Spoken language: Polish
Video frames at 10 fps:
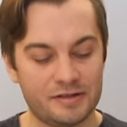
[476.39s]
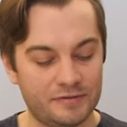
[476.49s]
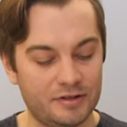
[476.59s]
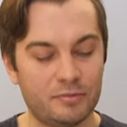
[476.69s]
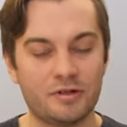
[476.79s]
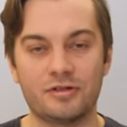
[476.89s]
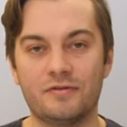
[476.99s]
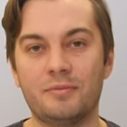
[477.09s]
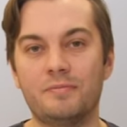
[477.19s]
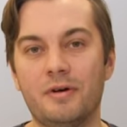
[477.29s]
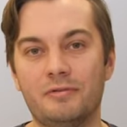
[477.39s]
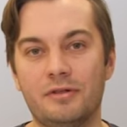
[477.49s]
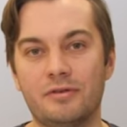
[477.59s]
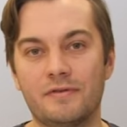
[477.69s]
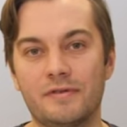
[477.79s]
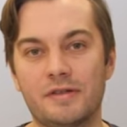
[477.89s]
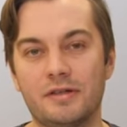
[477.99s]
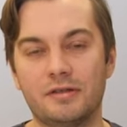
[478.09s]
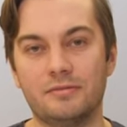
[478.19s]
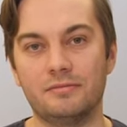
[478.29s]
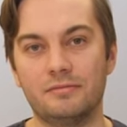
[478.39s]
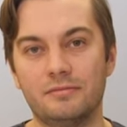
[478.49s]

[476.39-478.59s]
chwilę pokażę Wam pełne rozwiązanie.